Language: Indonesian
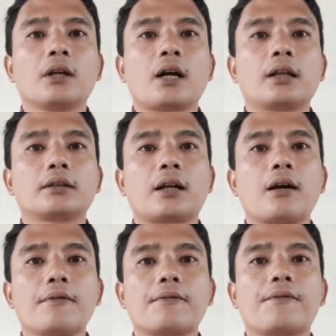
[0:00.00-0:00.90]

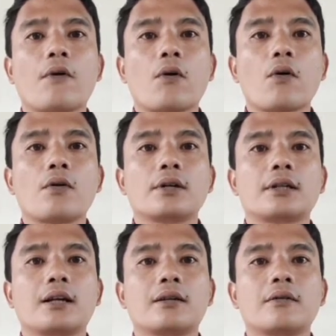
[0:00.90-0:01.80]
antara for
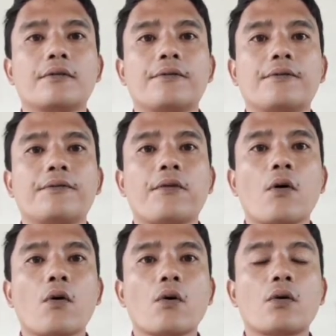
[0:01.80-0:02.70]
dan
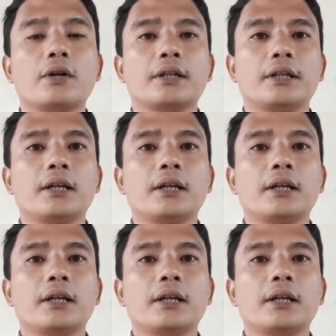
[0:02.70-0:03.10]
for